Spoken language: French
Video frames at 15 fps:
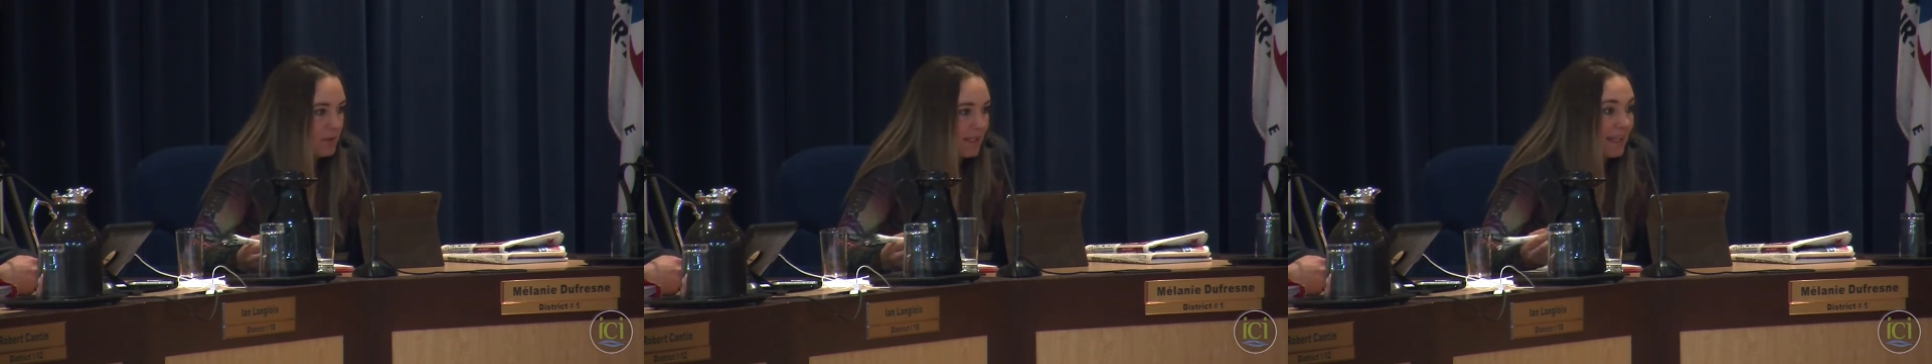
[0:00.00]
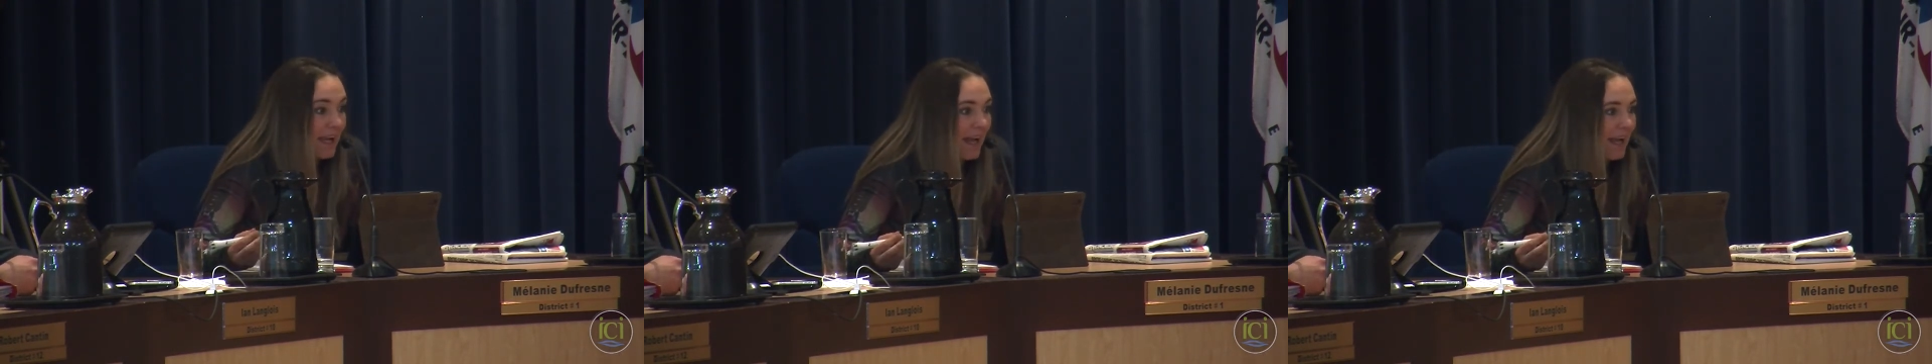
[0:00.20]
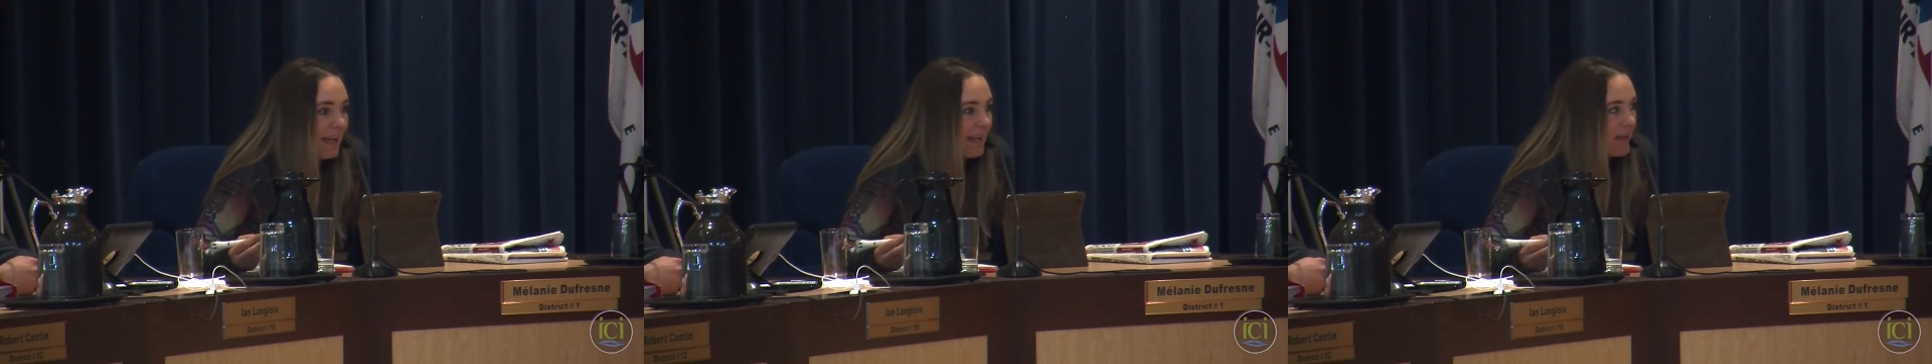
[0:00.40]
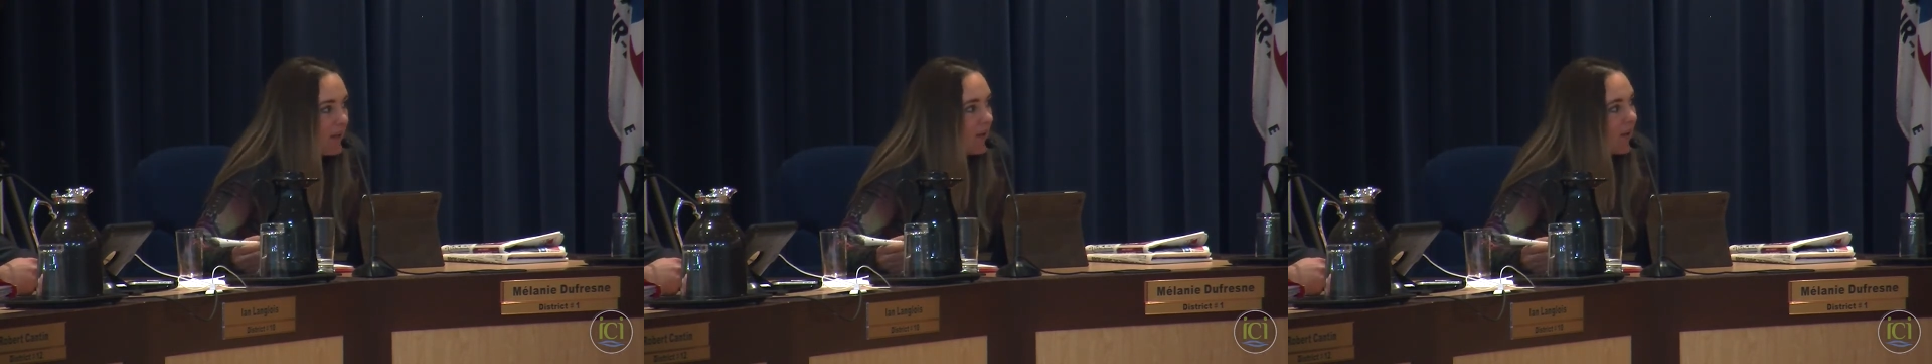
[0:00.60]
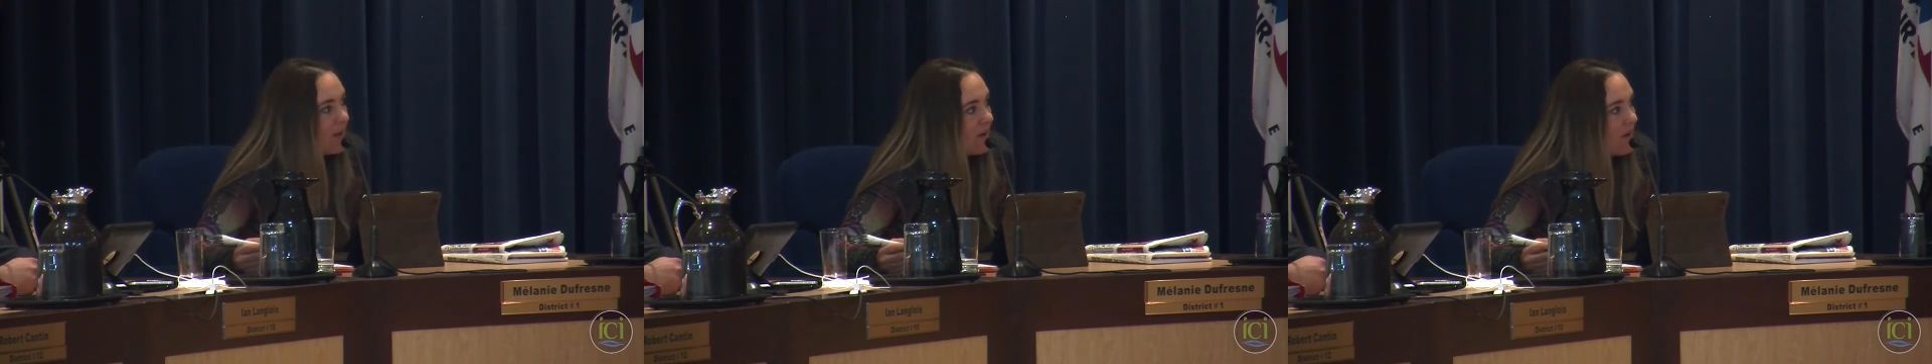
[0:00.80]
craint
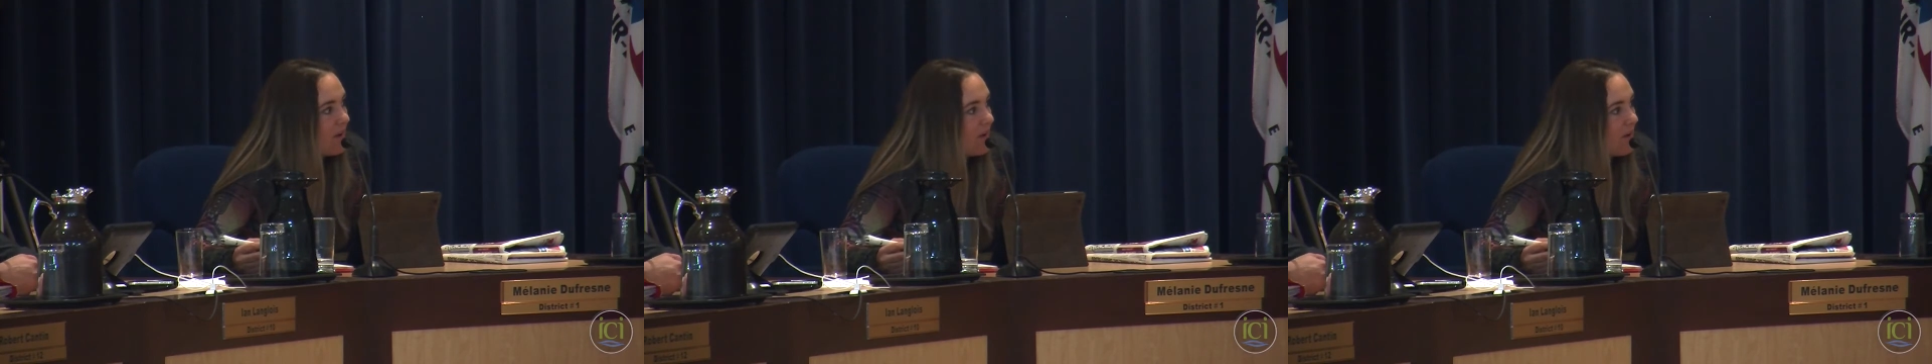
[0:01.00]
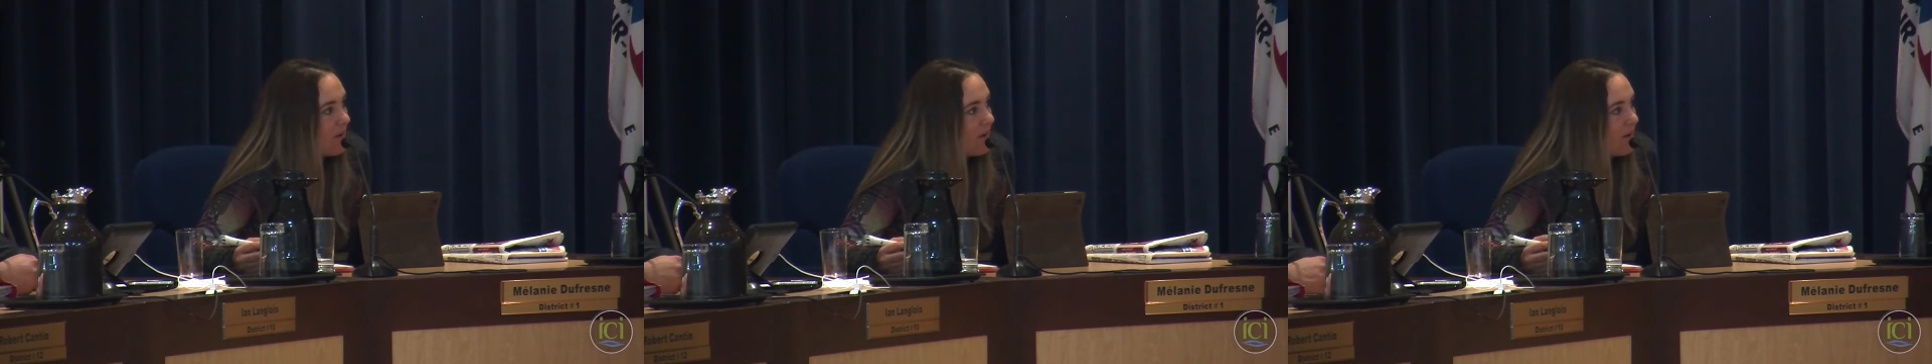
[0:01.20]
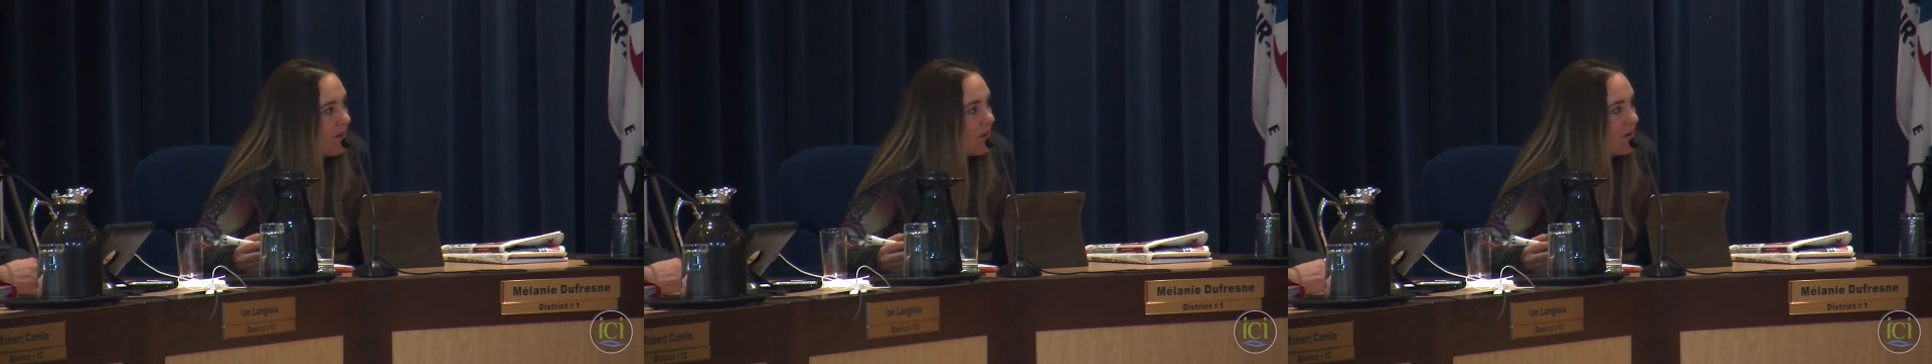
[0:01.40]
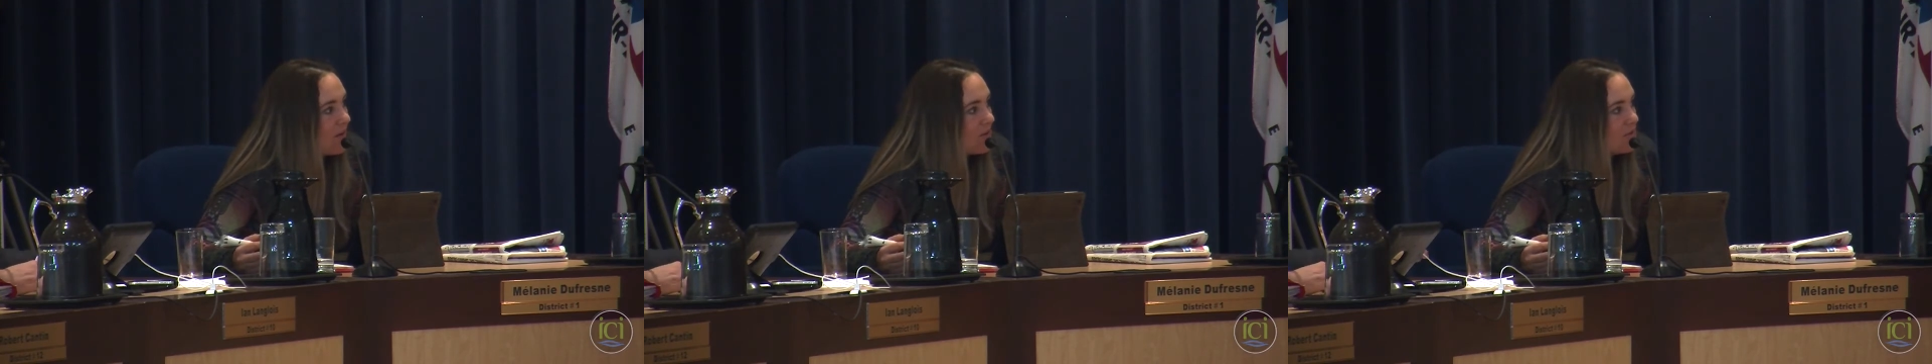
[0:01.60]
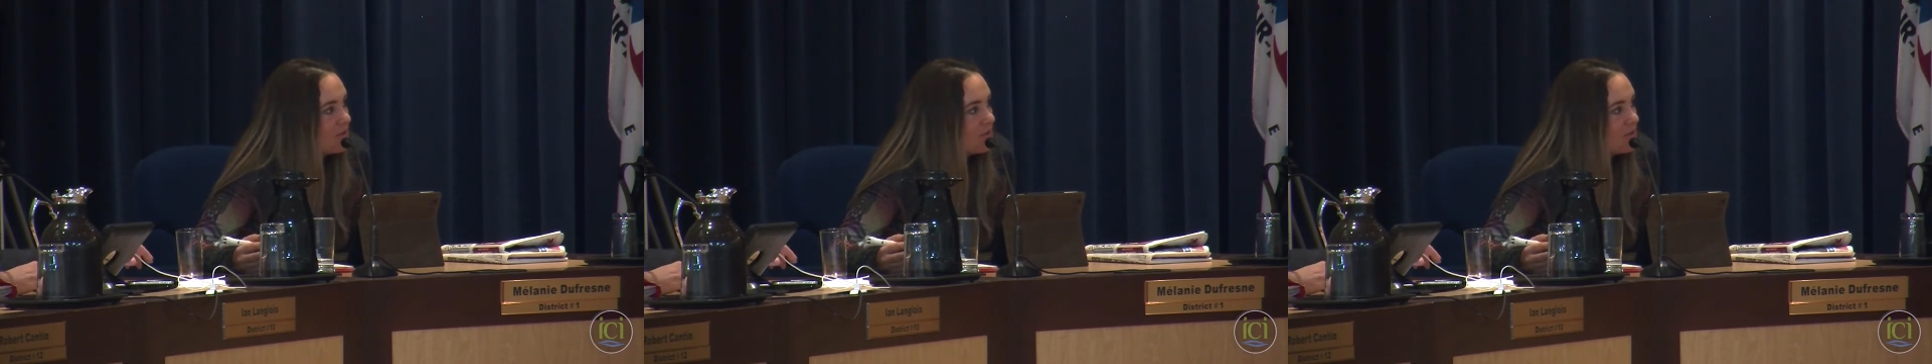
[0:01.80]
euh,